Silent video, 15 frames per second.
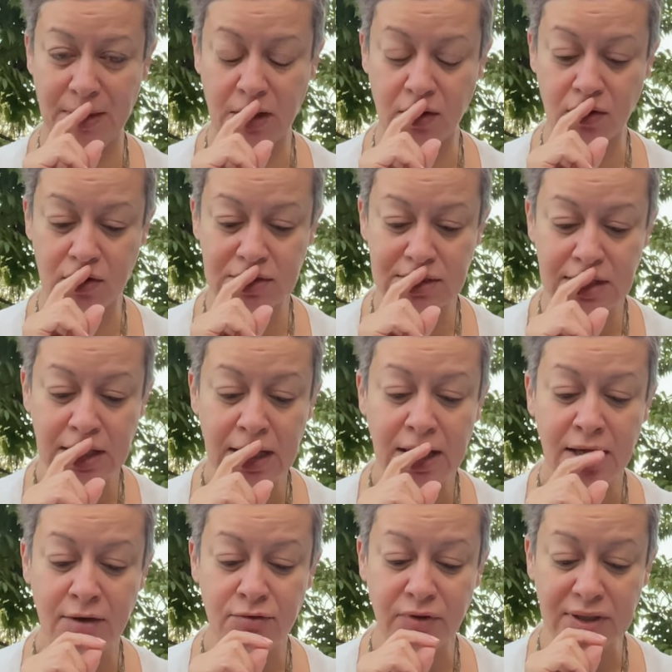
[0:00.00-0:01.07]
خلاص
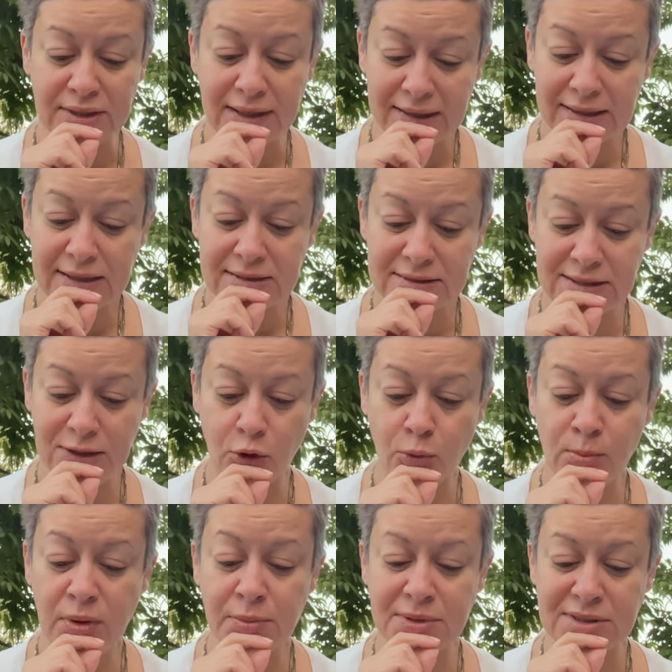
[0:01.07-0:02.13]
فالدايره دي
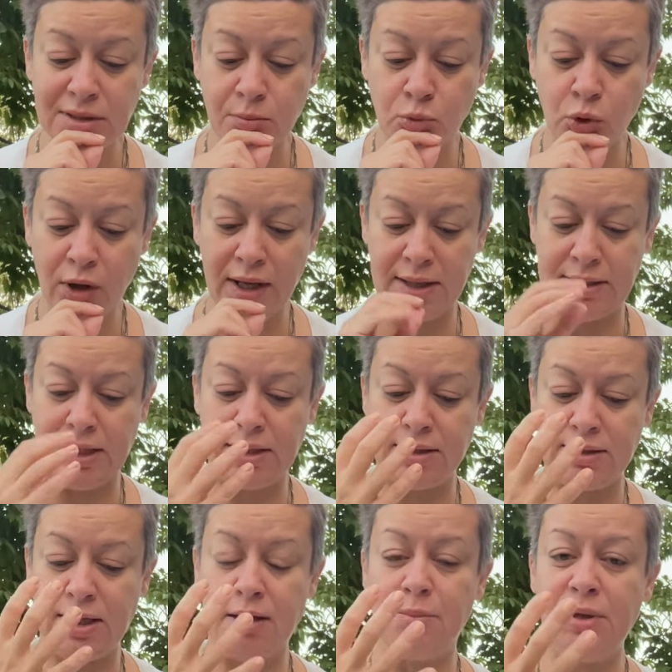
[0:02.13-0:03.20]
هم بيسموها دايره
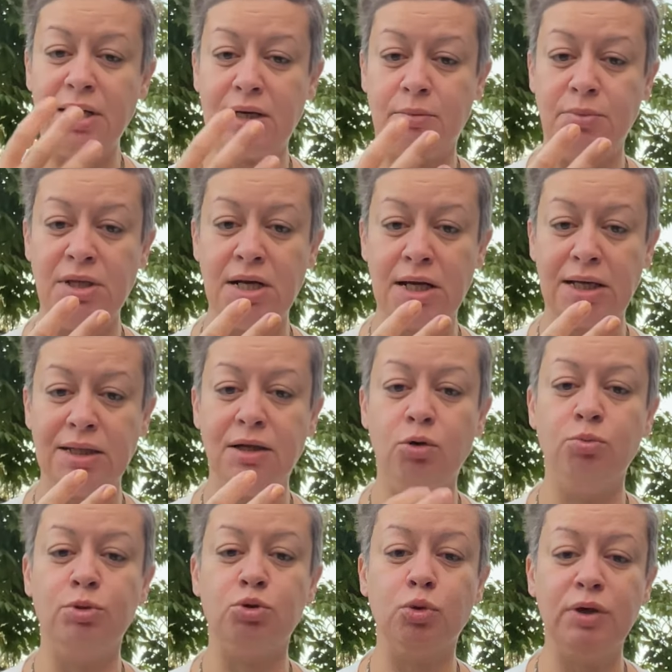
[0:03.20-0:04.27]
ذهبيه كبيره كده
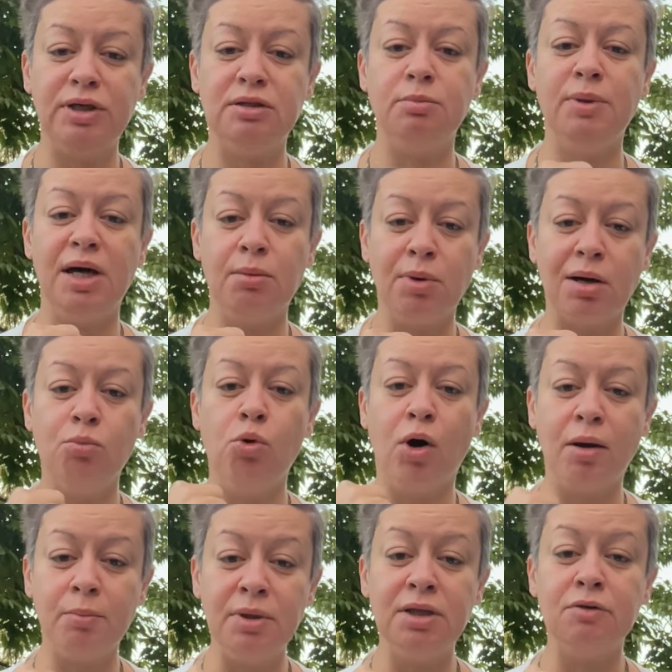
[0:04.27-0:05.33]
وبتحيط بيها
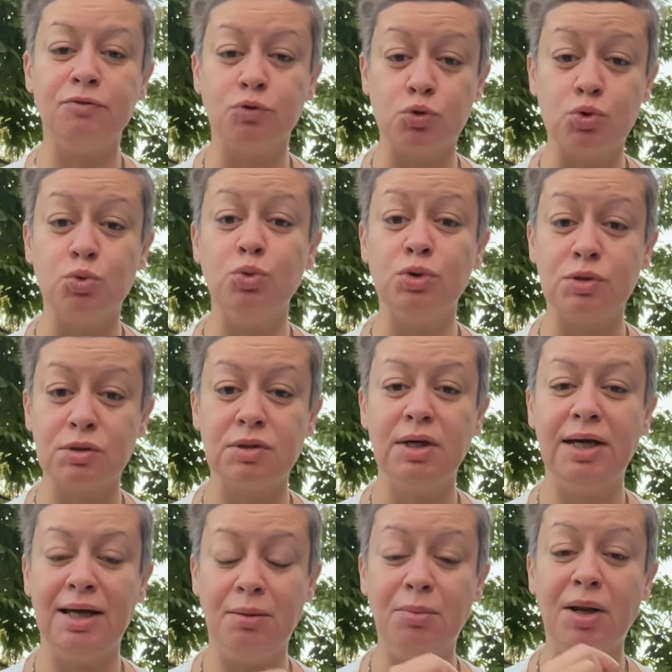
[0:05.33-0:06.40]
مجموعه من الفصوص
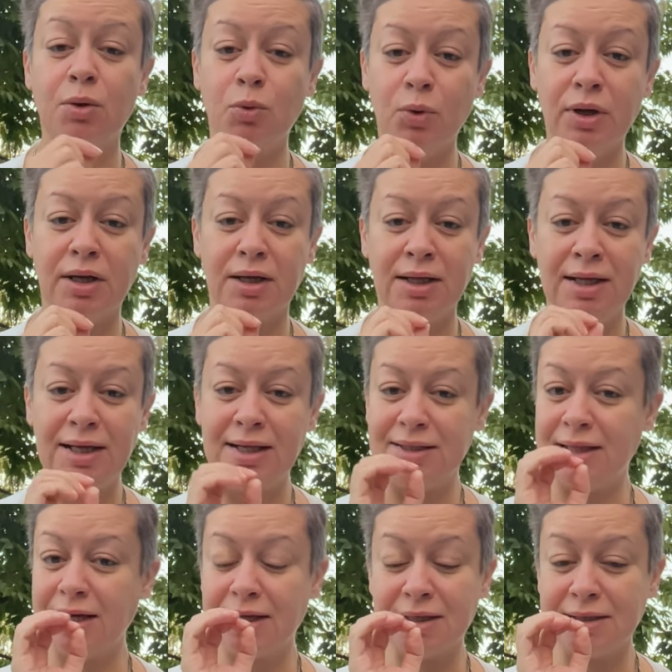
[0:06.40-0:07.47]
الملونه
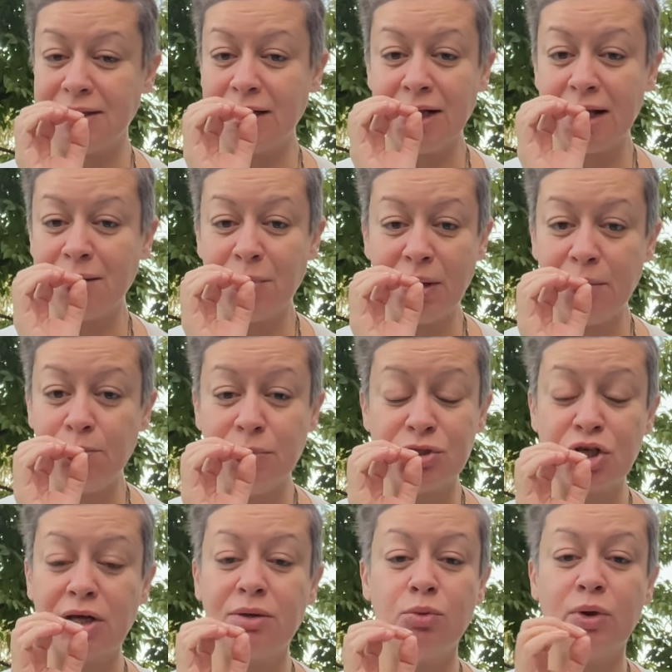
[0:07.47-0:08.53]
ده كردان انا بحب
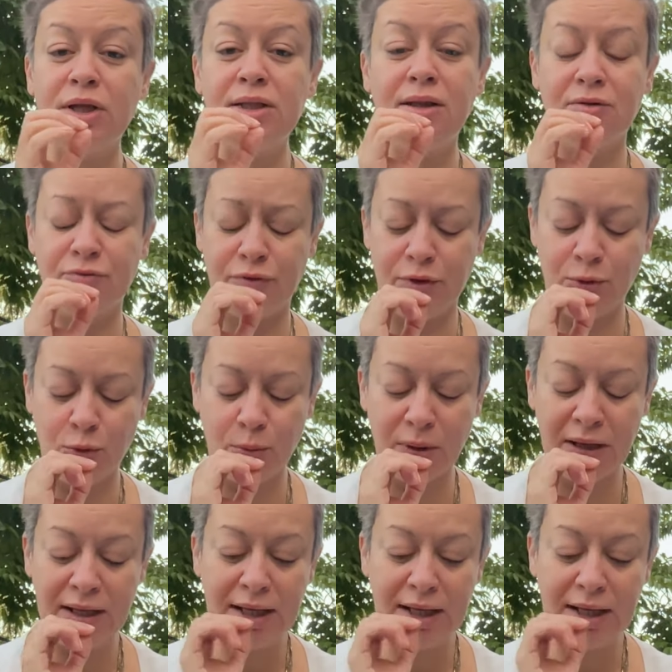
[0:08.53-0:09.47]
شكله جدا في النوبه